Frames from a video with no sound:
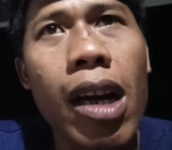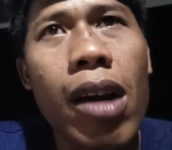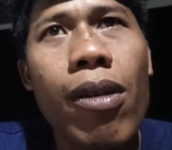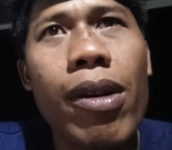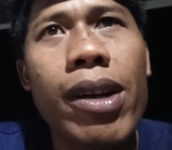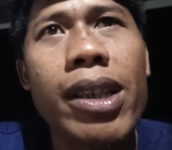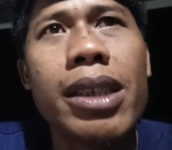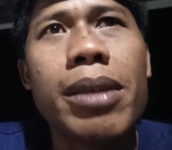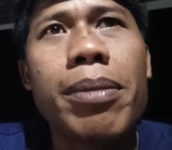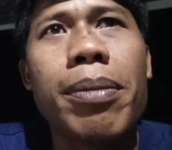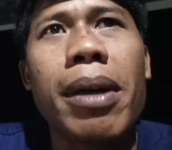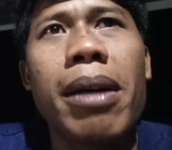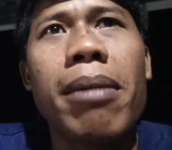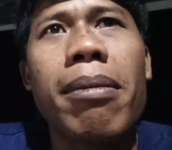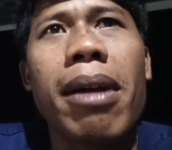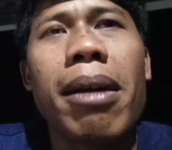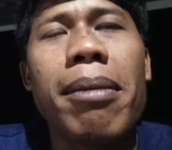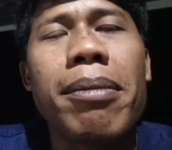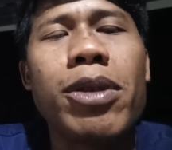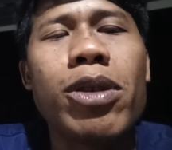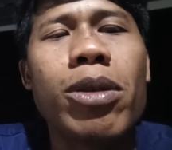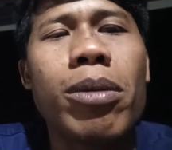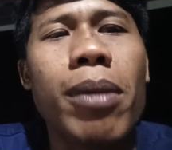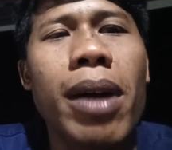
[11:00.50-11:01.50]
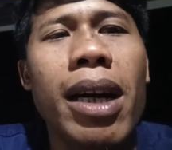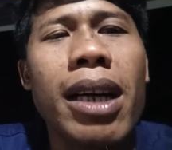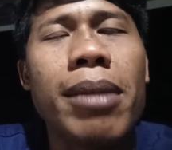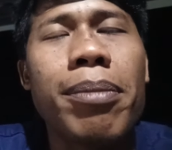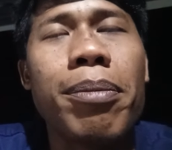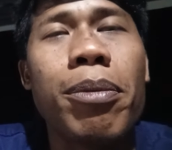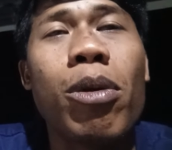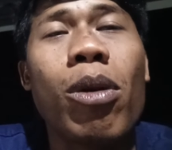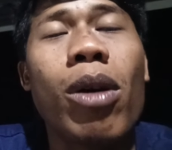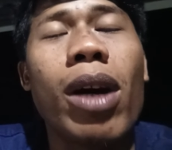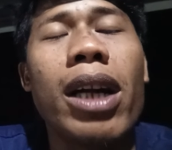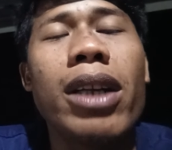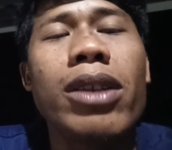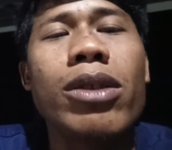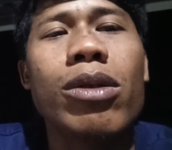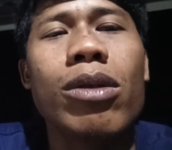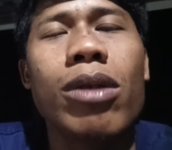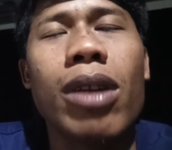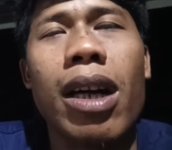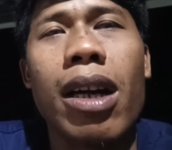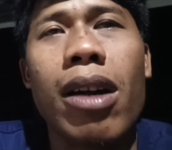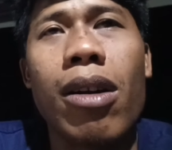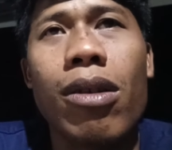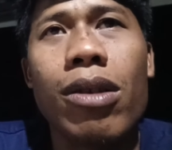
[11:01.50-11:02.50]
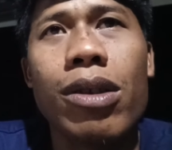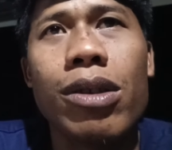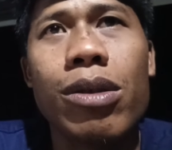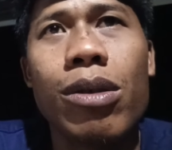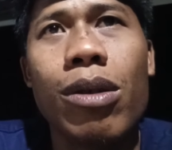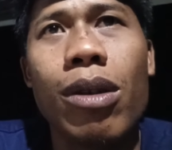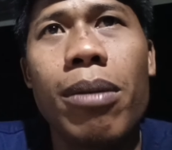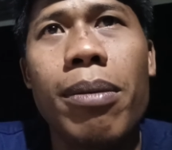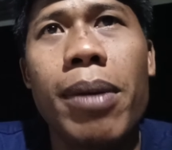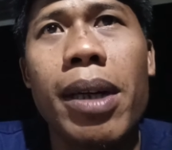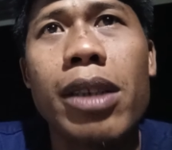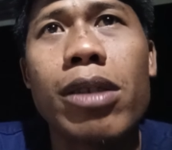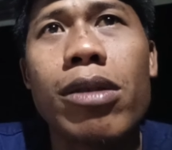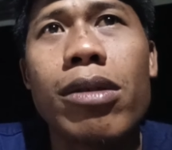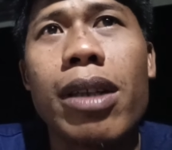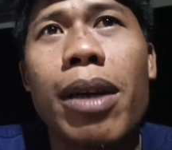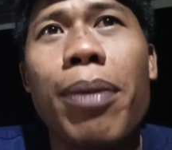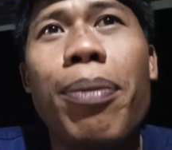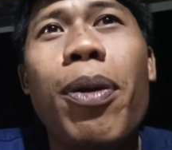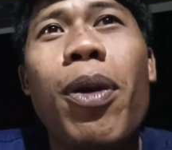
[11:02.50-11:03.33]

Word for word: Kewajiban malam Jumat bukan sunnah Rasul, maksudnya